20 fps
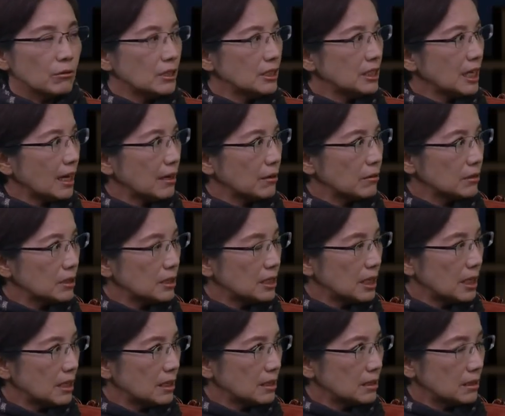国家
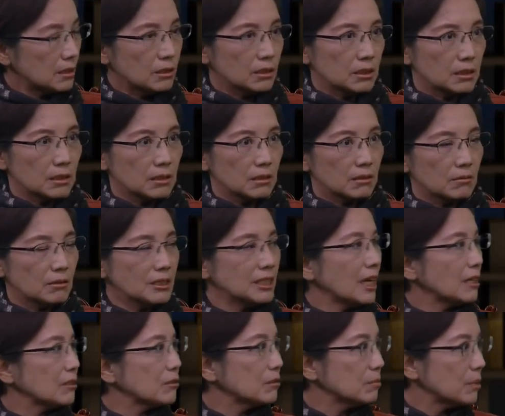监就是国
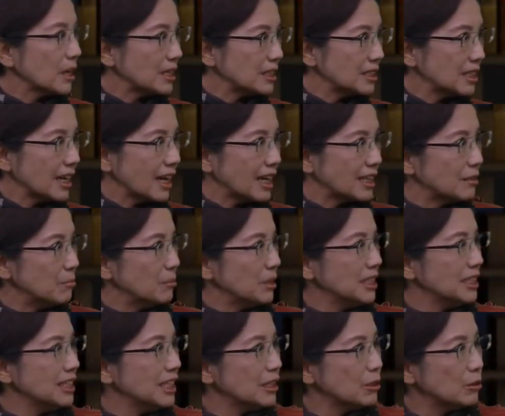家出版社还是
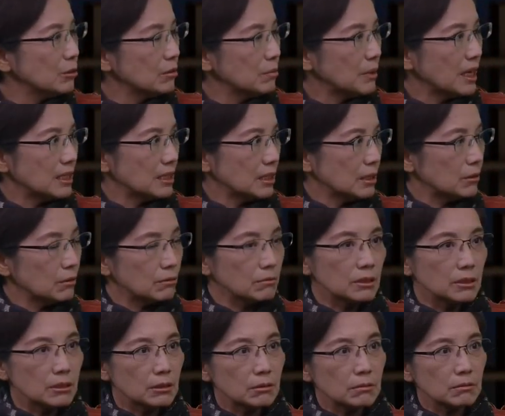民间出版社
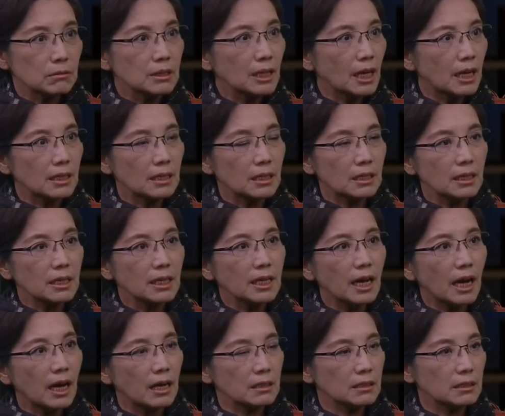出的书，那的
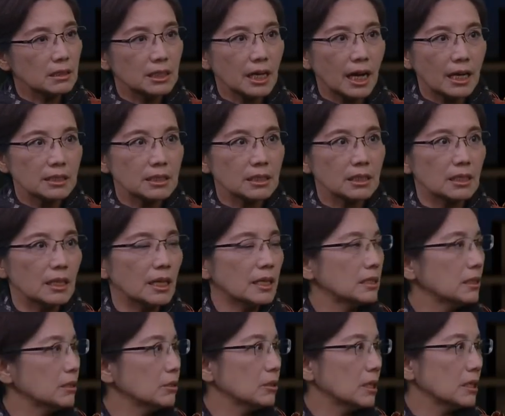量加起
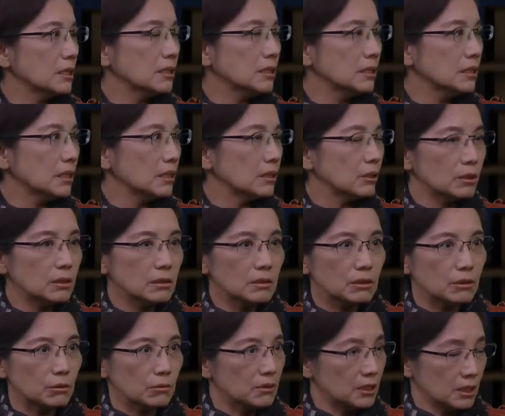来是全世界。
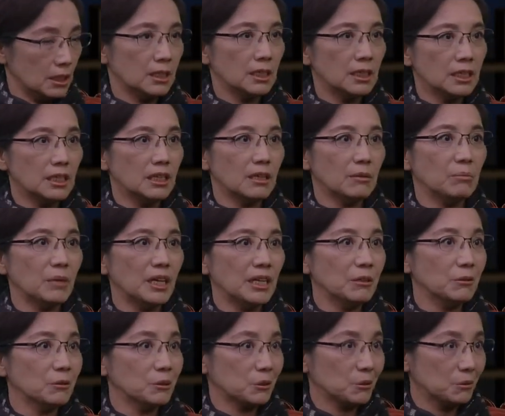总和也
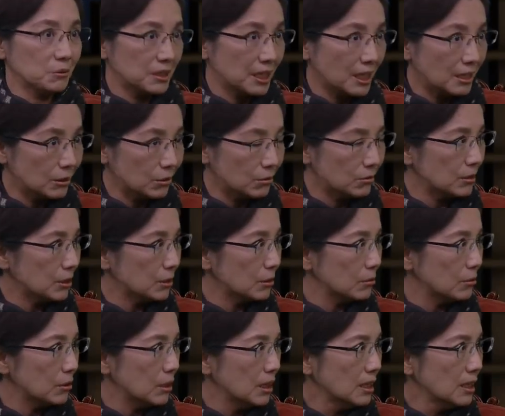没有宋代出的
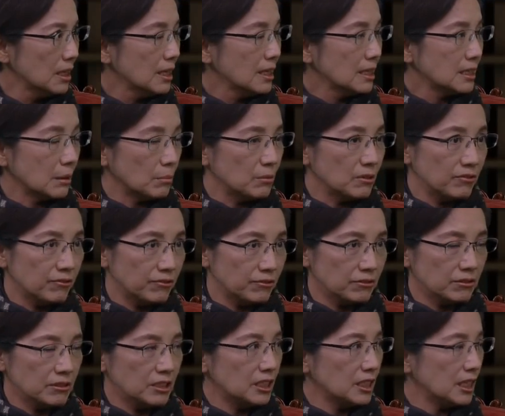多。咱们
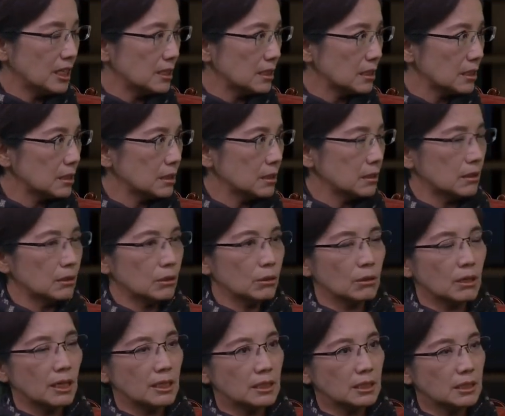福建、四
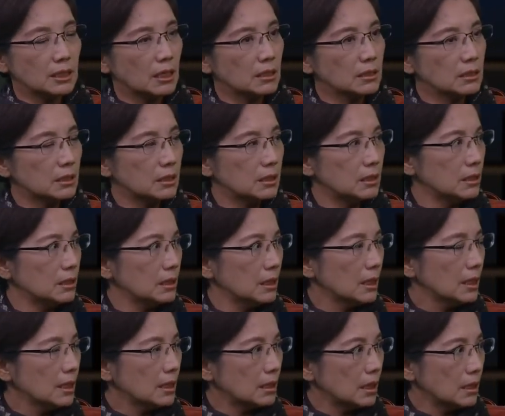川、江西
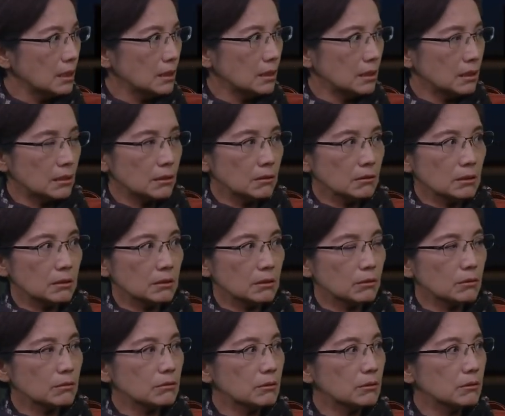等等都是
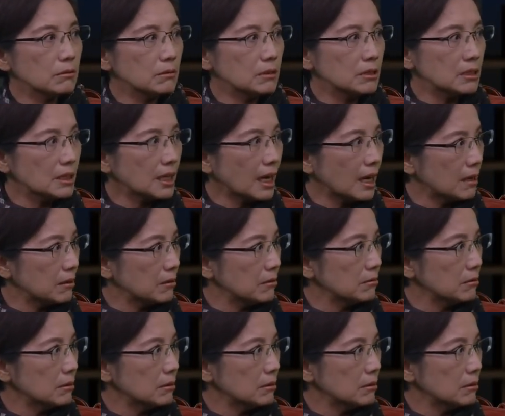出书的大